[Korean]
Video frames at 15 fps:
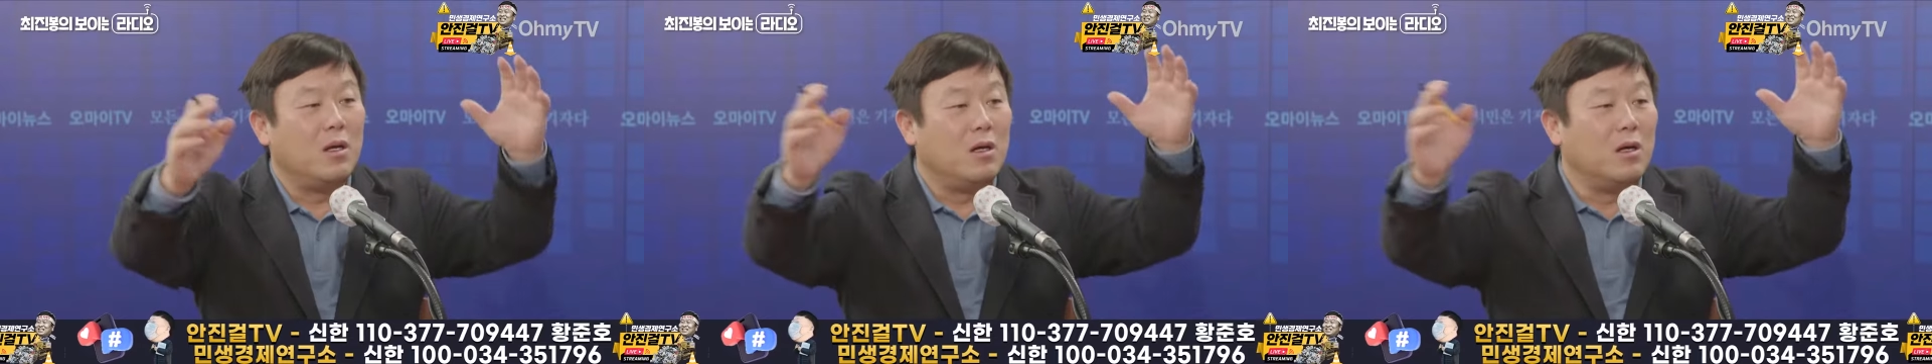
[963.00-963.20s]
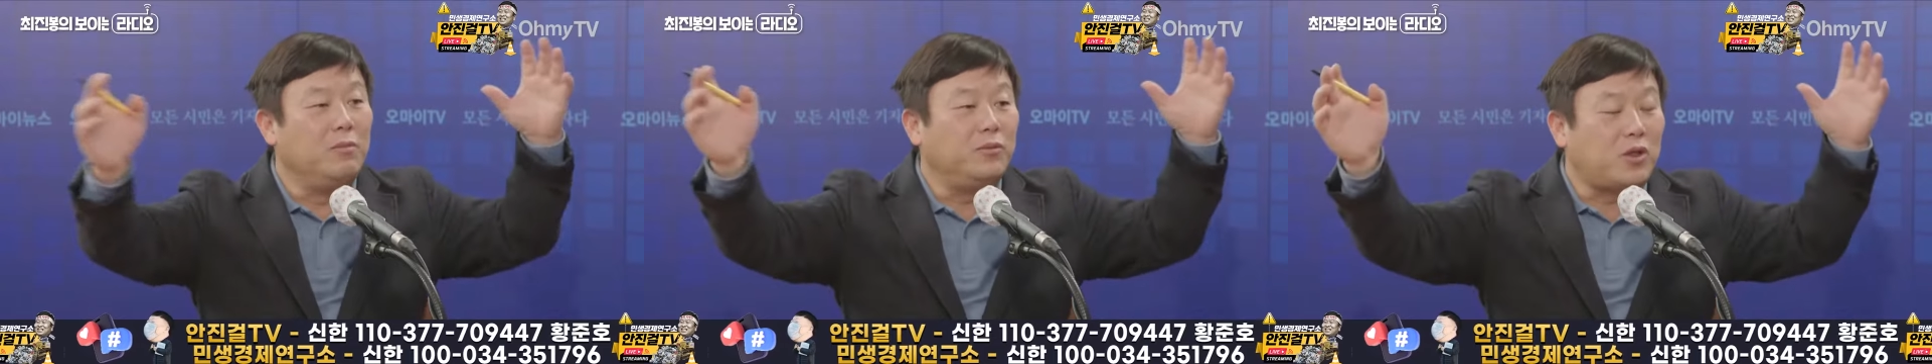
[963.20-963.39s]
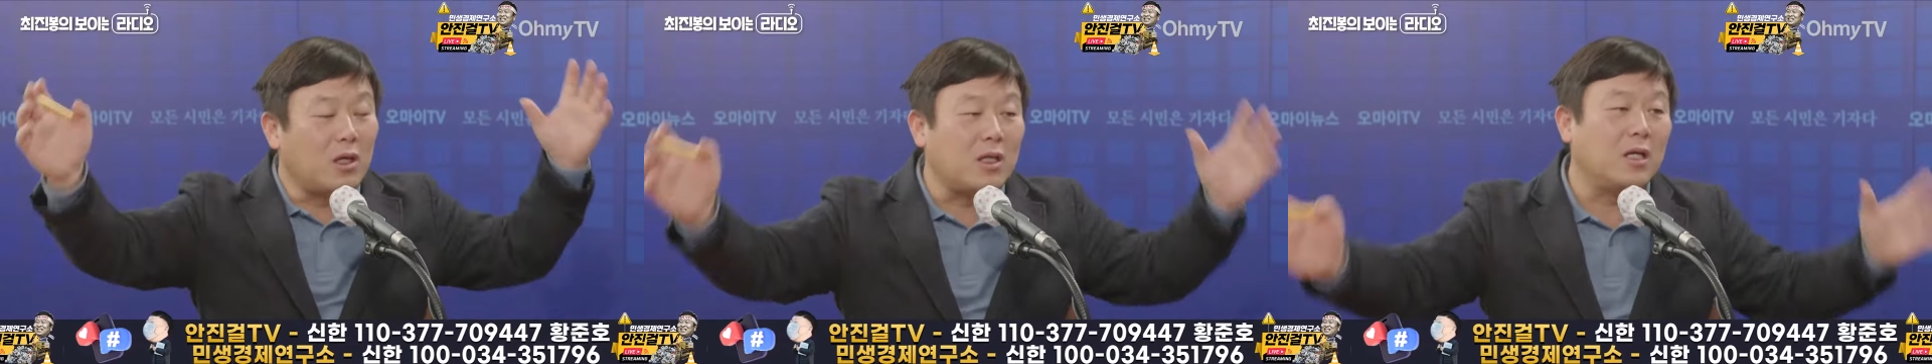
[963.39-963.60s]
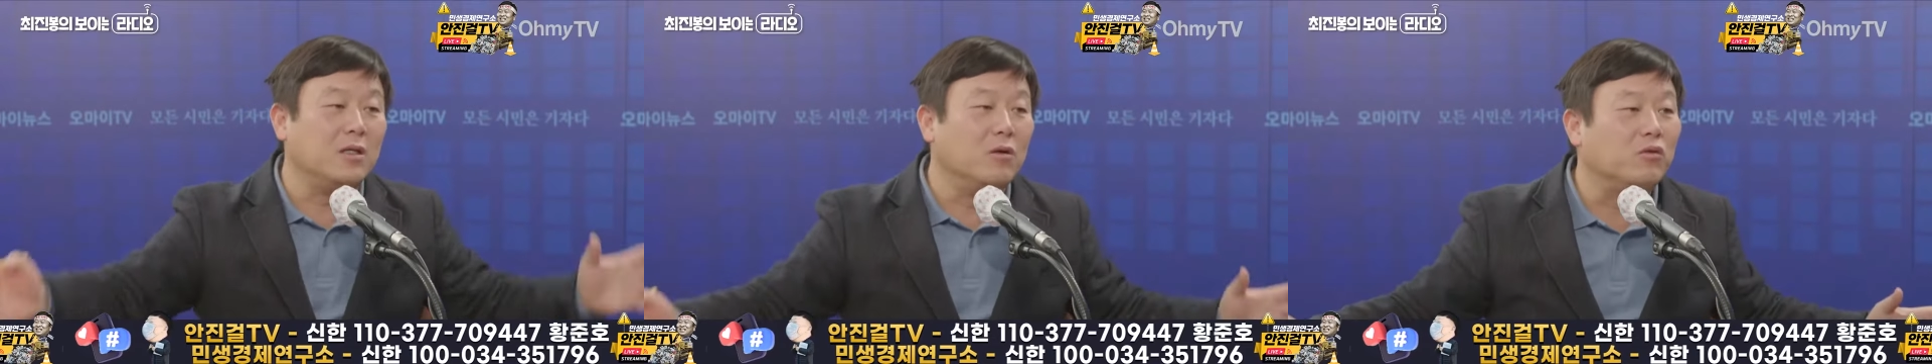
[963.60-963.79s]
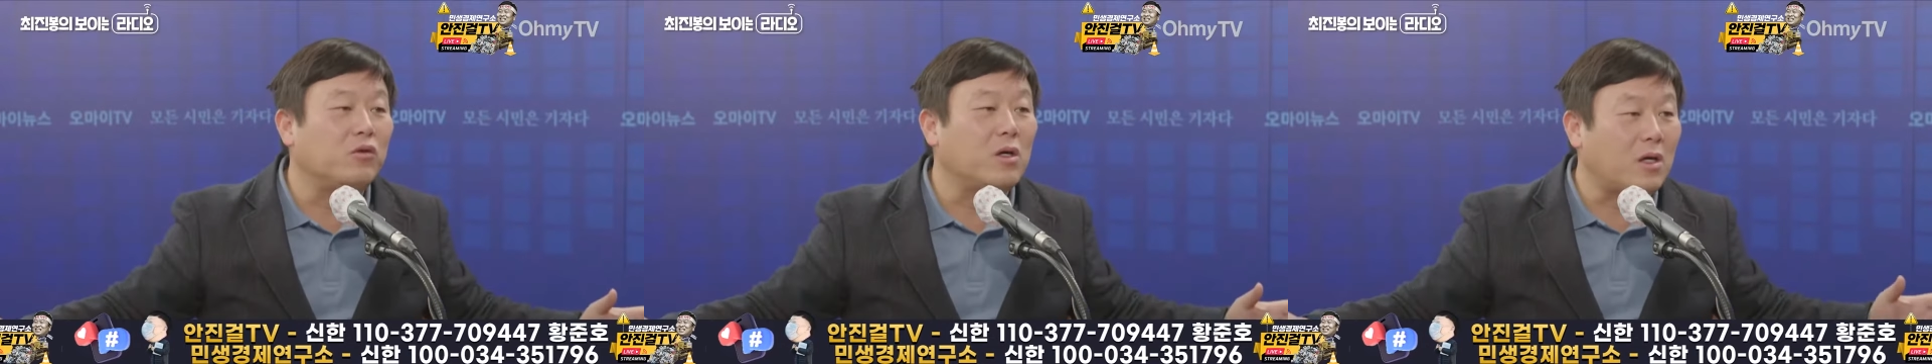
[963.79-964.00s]
엄청난
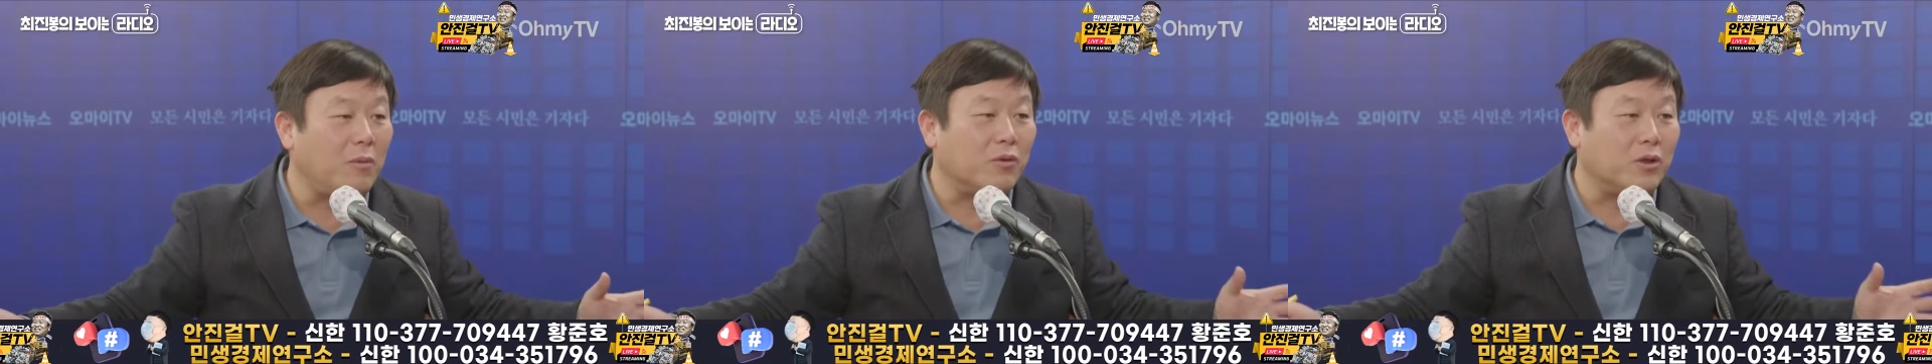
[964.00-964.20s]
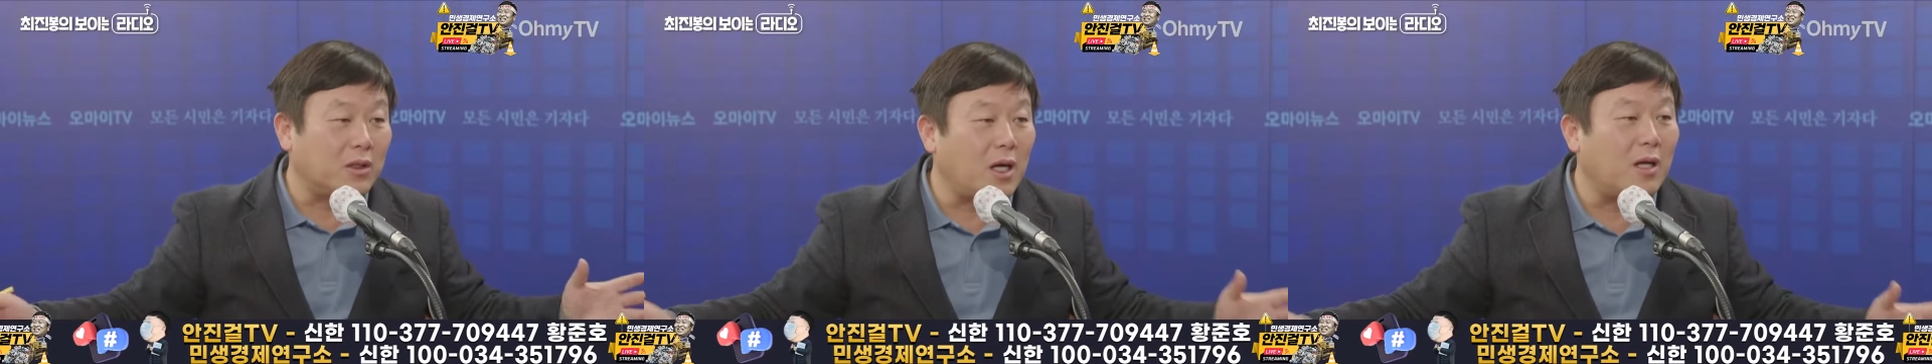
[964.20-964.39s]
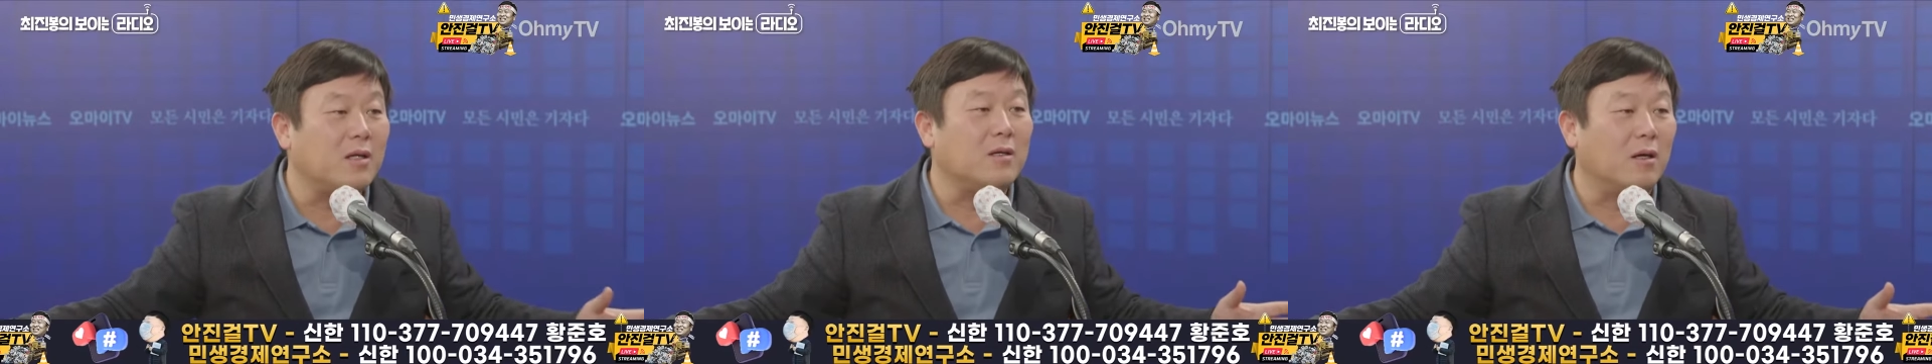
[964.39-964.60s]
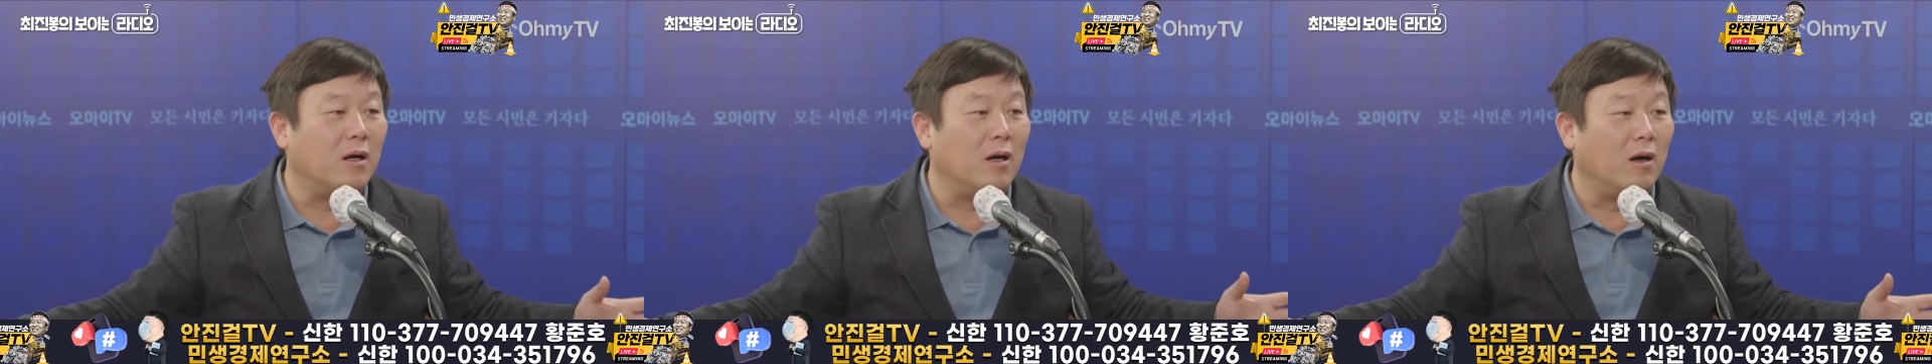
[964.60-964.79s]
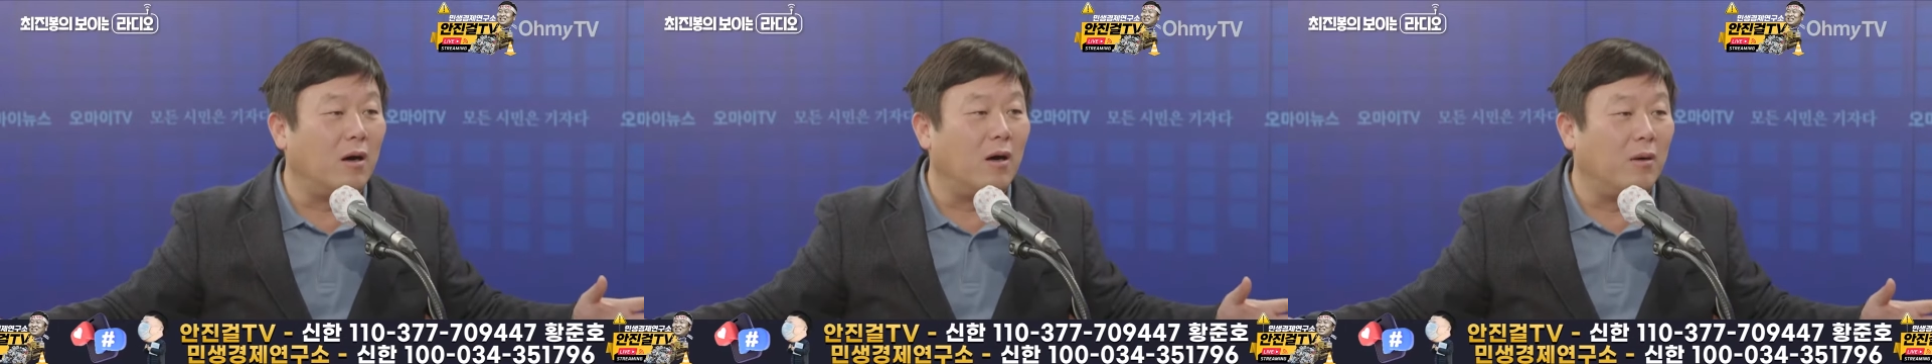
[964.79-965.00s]
연구 성과물이 있다는
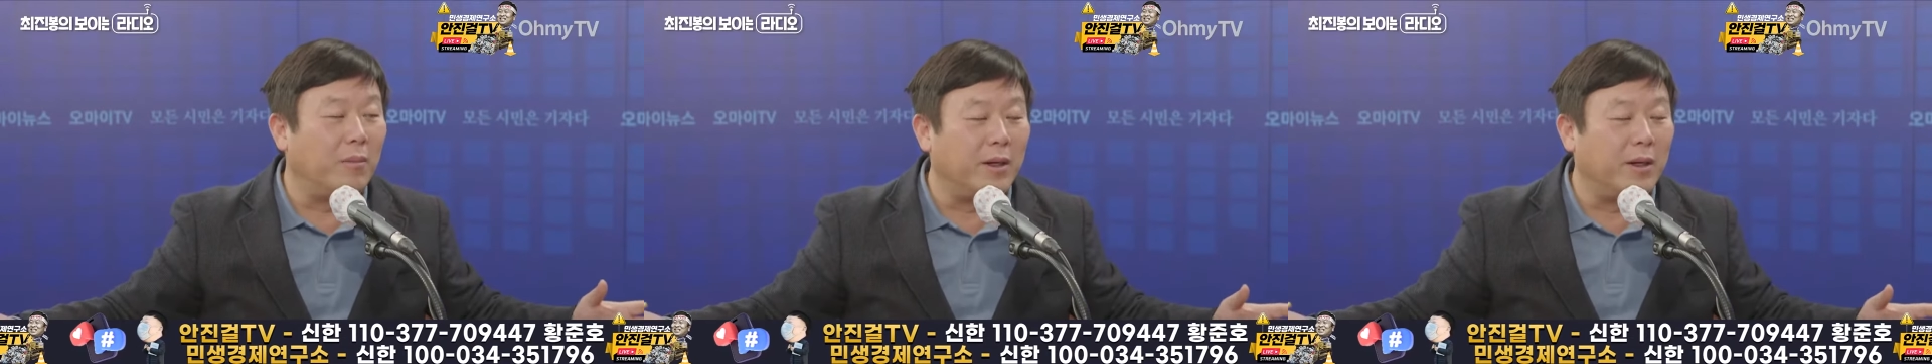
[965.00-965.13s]
거예요.